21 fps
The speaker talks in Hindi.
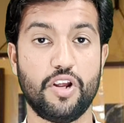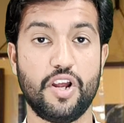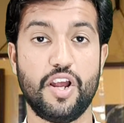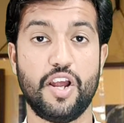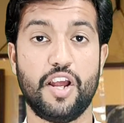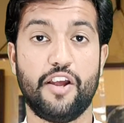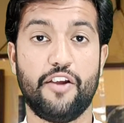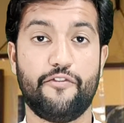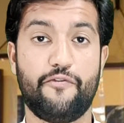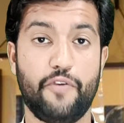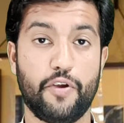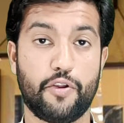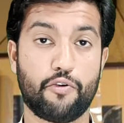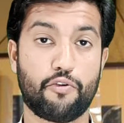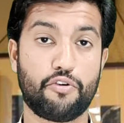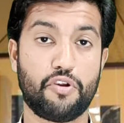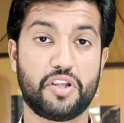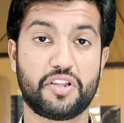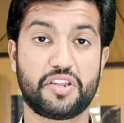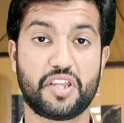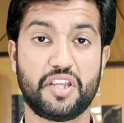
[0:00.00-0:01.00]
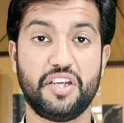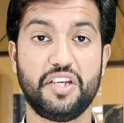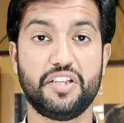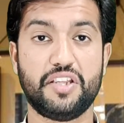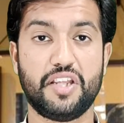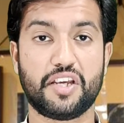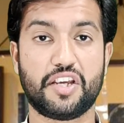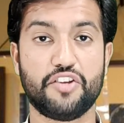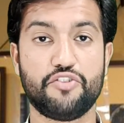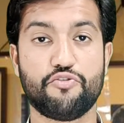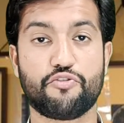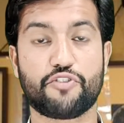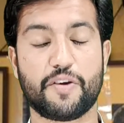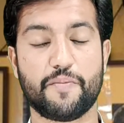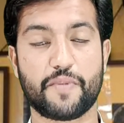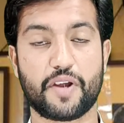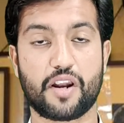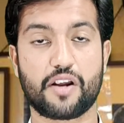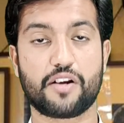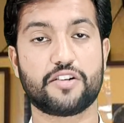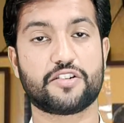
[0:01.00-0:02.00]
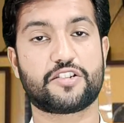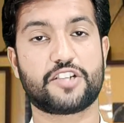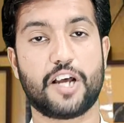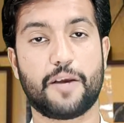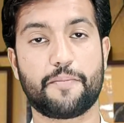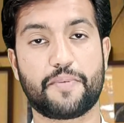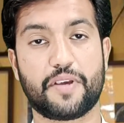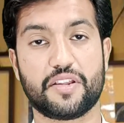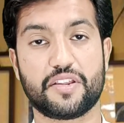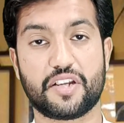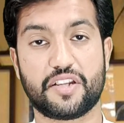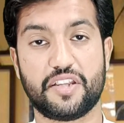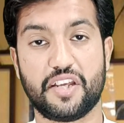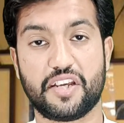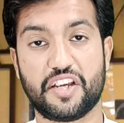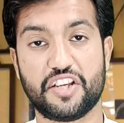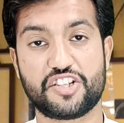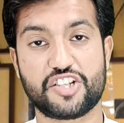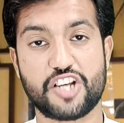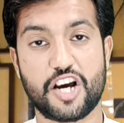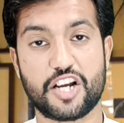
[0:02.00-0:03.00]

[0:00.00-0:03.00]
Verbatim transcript: और उन्होंने नहीं देखी जो कि खान साहब के अंदर देखी